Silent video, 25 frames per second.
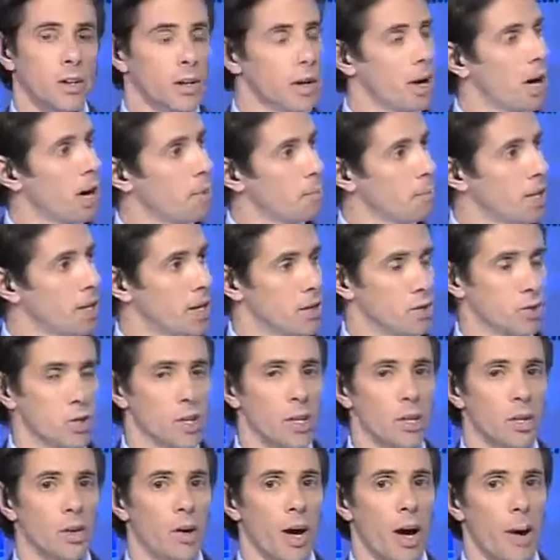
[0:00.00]
Mire, yo le
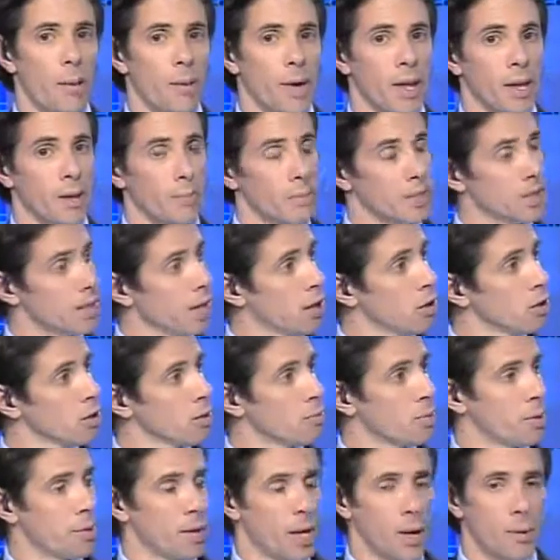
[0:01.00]
digo, habían invitados,
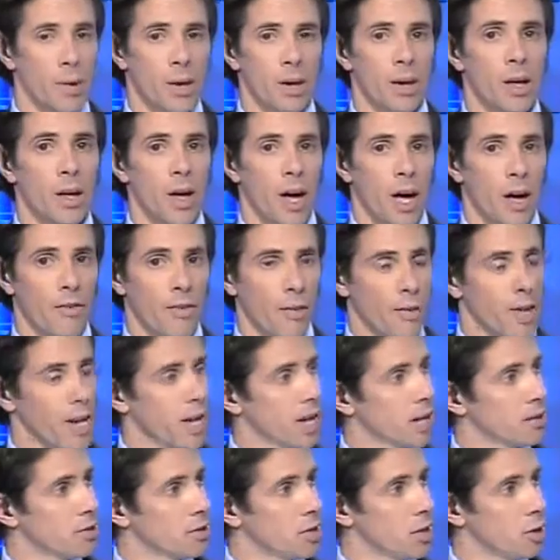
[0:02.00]
después van a ver a Fabiana
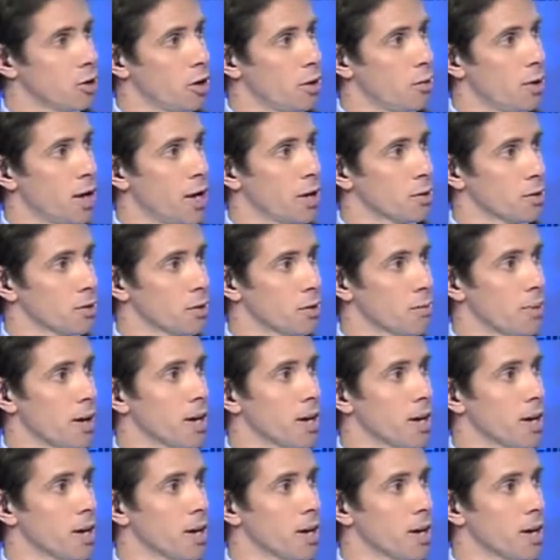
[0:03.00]
Cantillo hablando y demás,